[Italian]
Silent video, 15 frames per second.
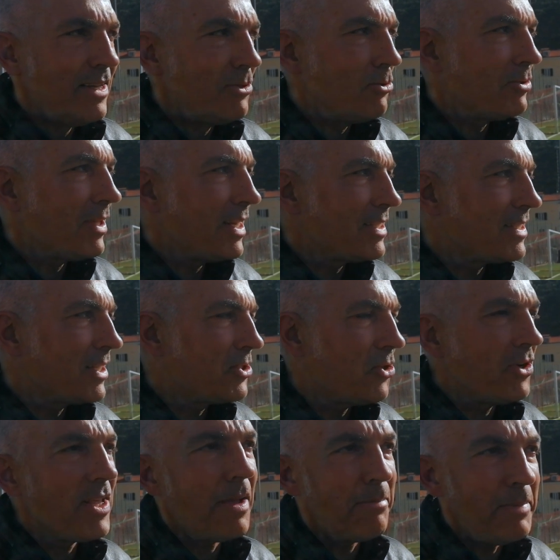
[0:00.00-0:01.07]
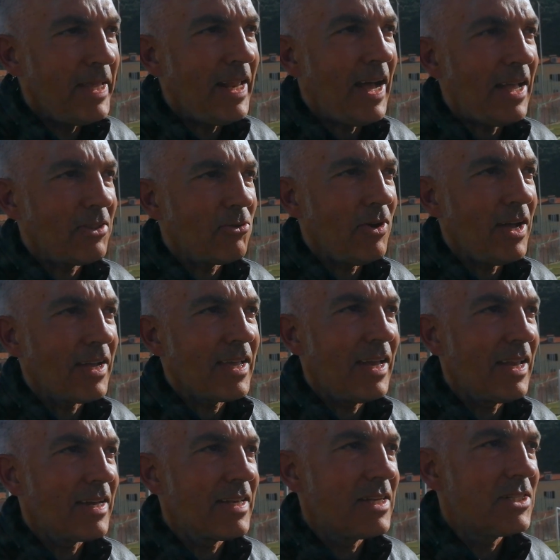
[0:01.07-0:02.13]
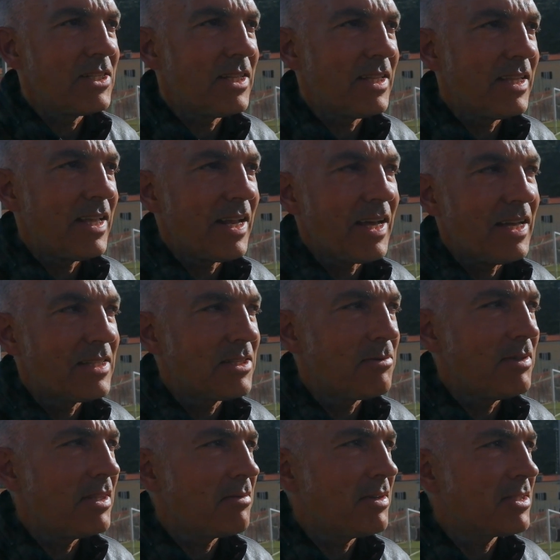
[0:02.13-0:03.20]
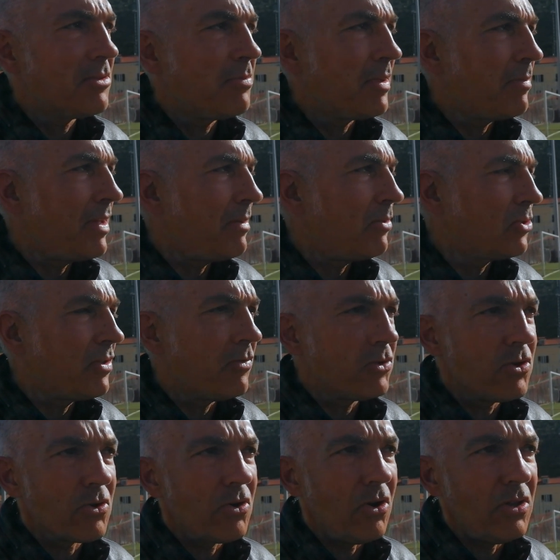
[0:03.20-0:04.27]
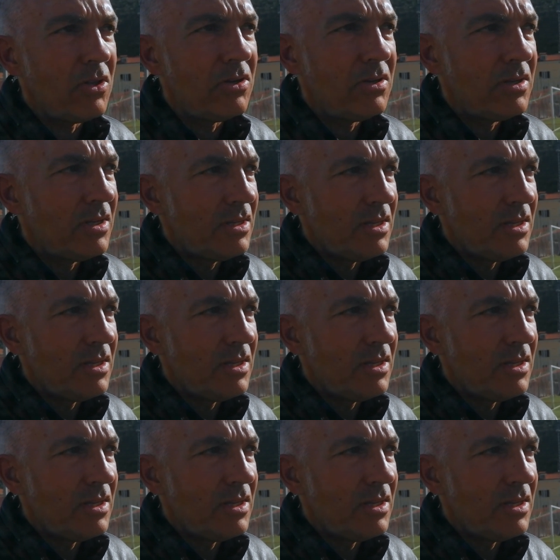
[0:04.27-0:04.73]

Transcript: tutte le stagioni abbinato anche alla crescita dei ragazzi quindi questo per me è motivo di orgoglio